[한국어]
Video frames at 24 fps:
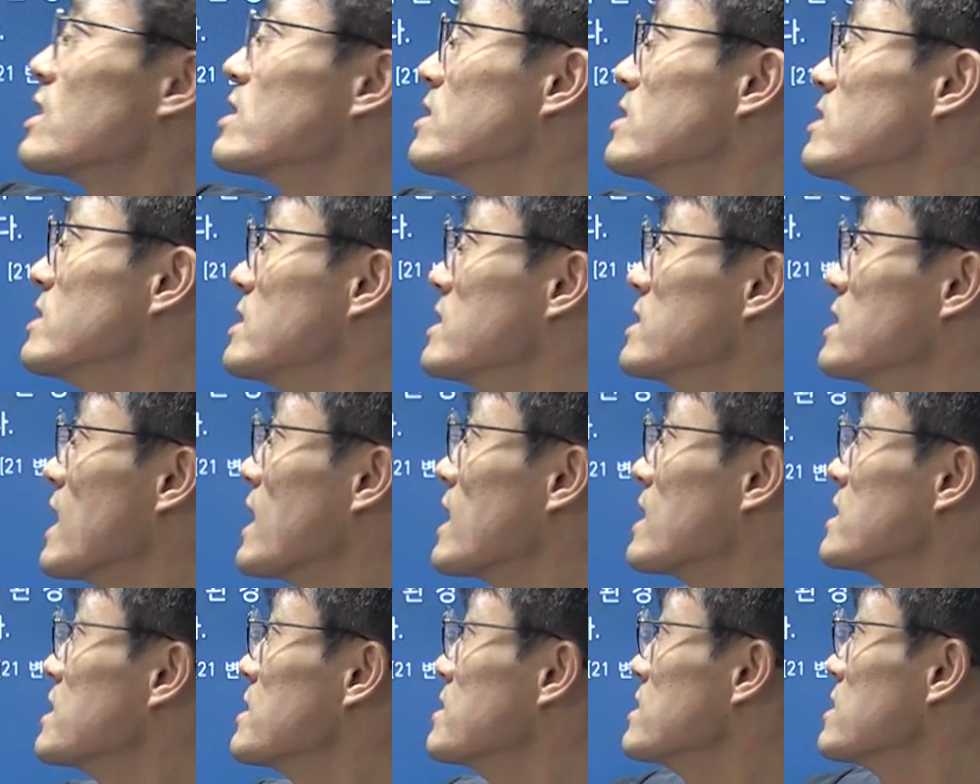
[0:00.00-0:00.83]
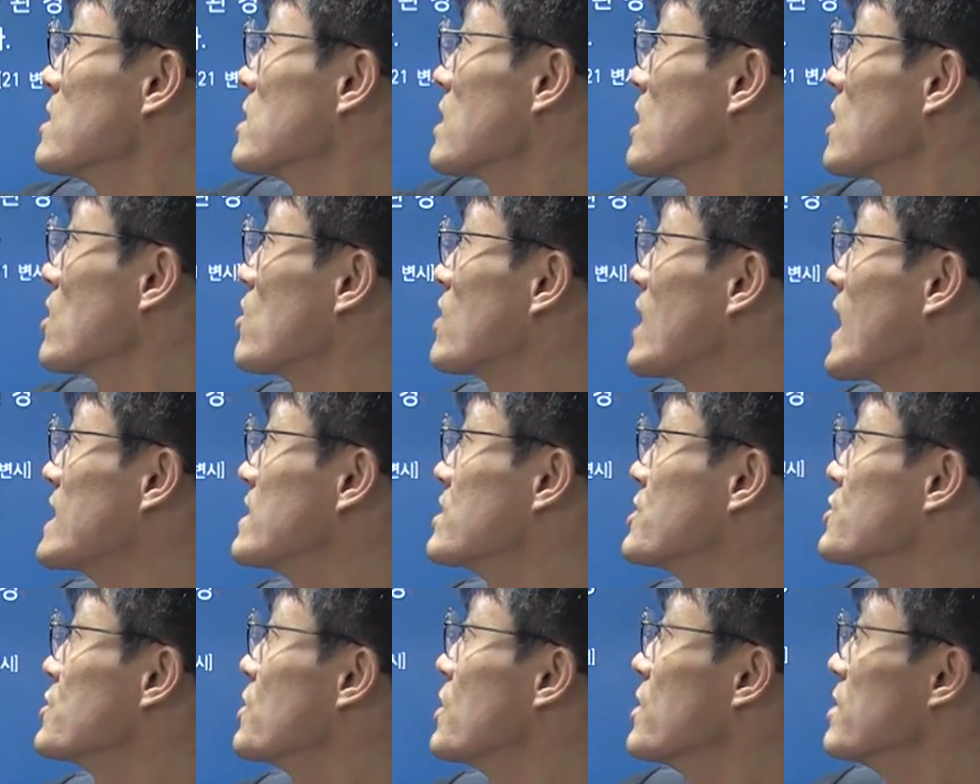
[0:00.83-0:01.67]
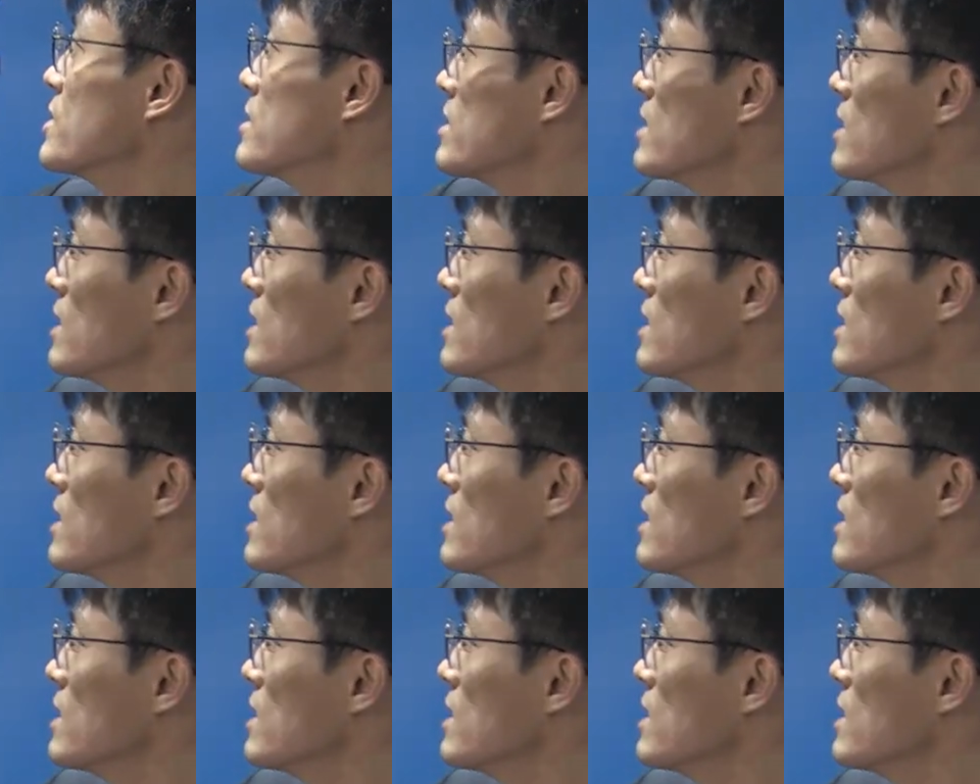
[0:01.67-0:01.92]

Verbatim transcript: 갖는지 네, 신청 갔죠.